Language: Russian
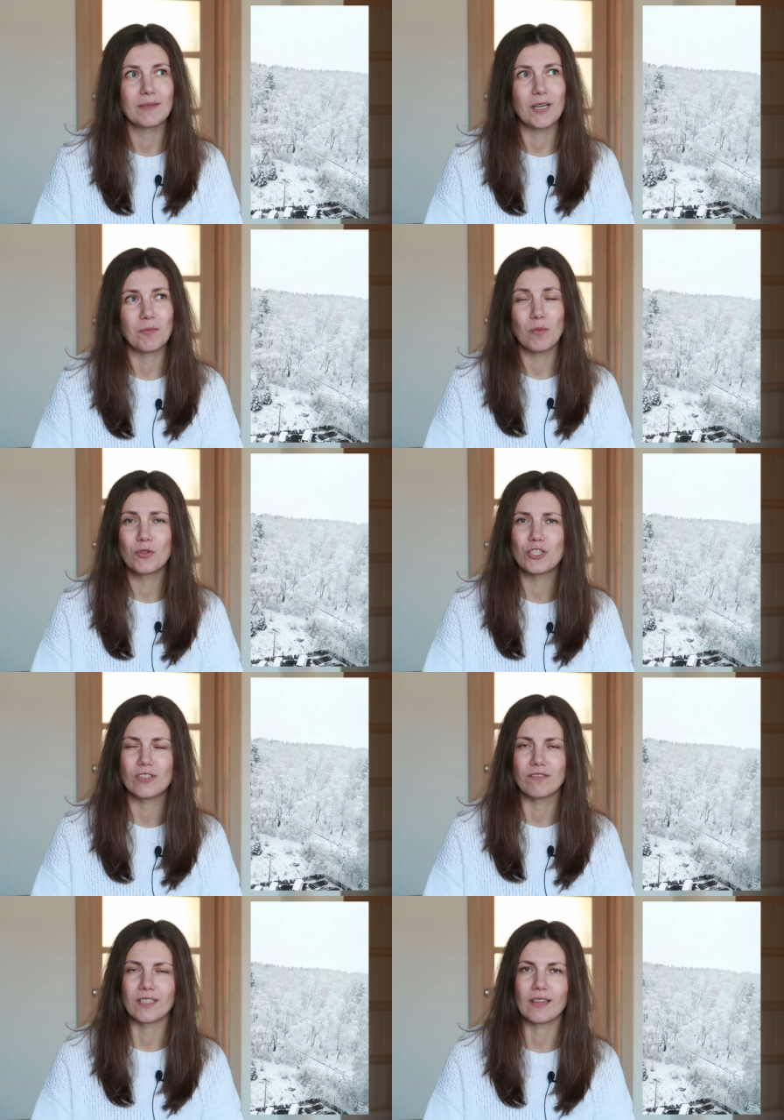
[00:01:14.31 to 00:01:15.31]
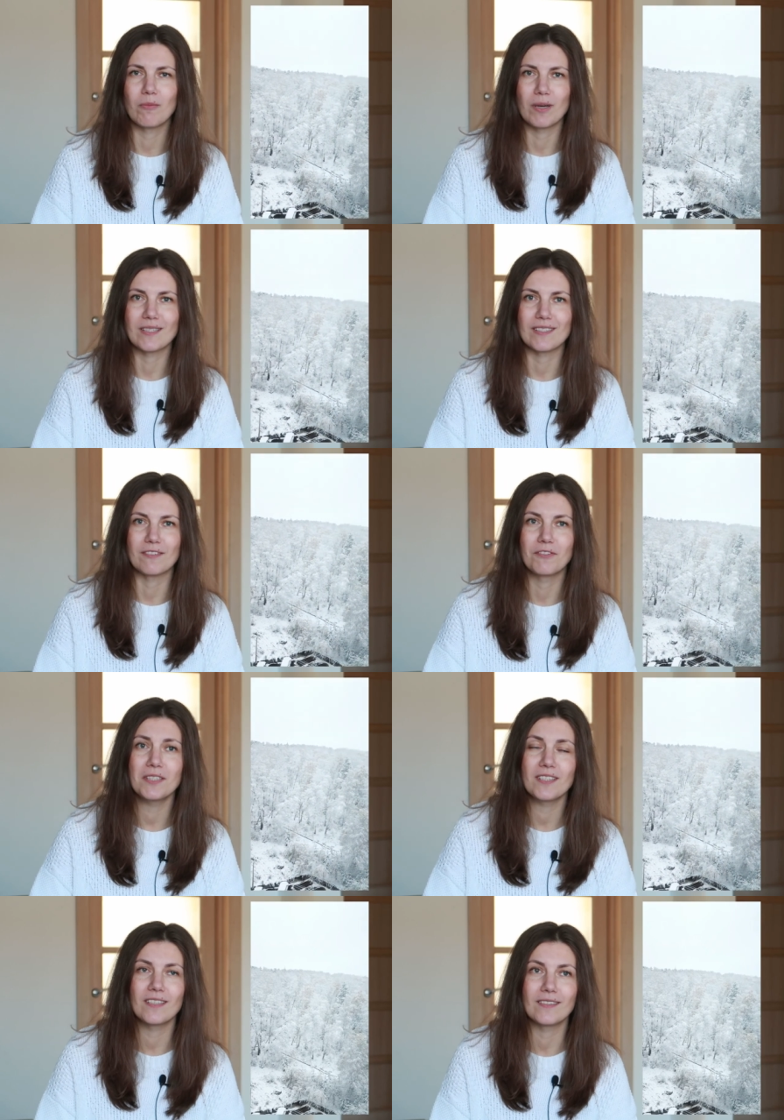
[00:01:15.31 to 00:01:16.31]
как побочный эффект ломаться
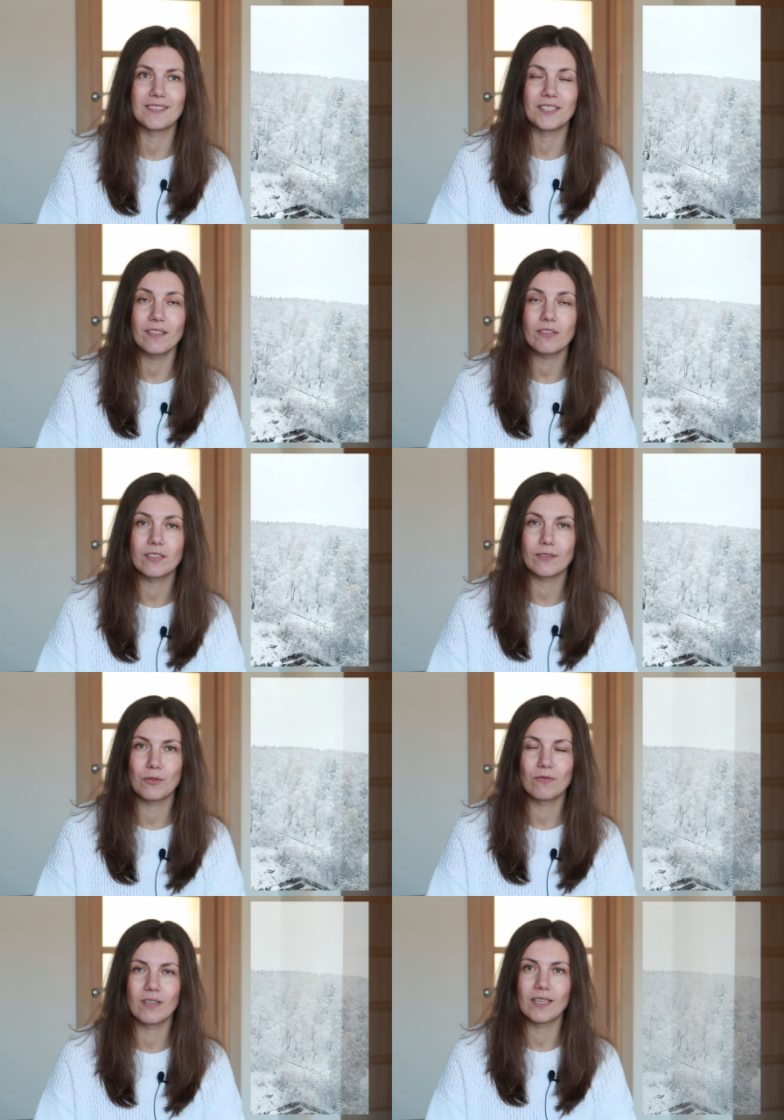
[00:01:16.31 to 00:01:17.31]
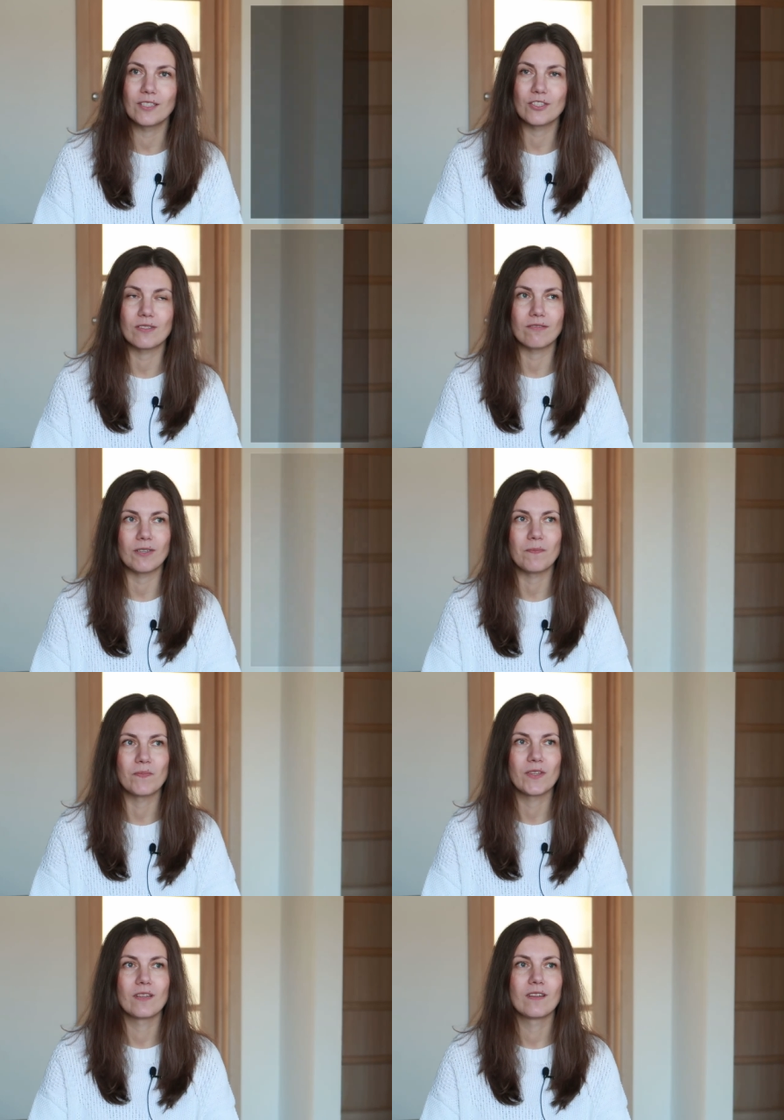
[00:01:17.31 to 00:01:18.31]
ветки и деревья от такого количества